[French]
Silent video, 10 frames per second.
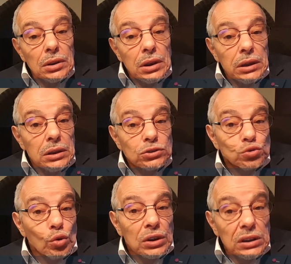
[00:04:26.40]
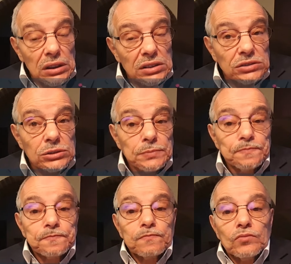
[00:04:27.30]
Les eaux grises
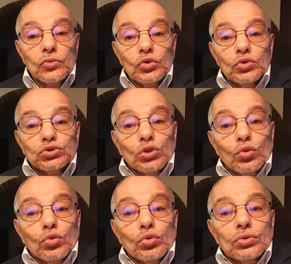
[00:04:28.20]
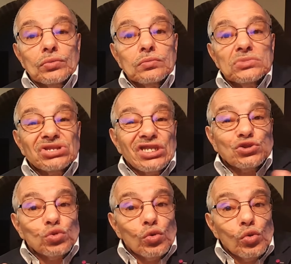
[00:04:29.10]
sont
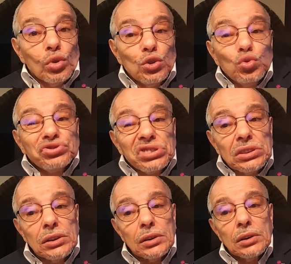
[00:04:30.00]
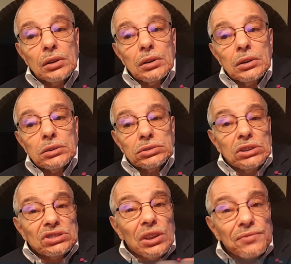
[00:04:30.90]
ces eaux usées
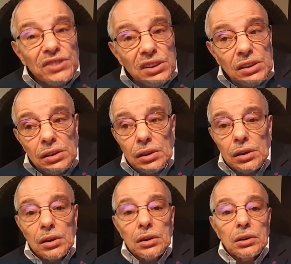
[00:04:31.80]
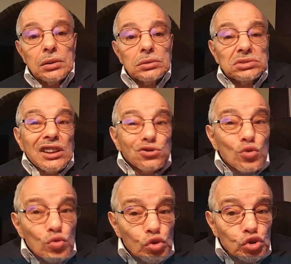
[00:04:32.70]
des éviers, des
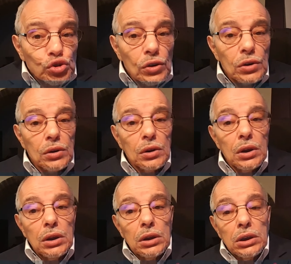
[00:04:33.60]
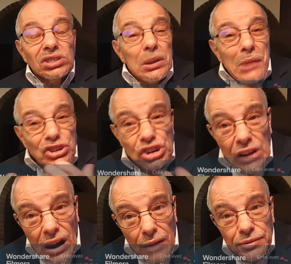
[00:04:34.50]
douches et des machines
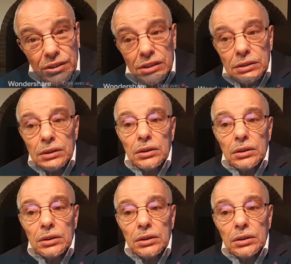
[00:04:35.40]
à laver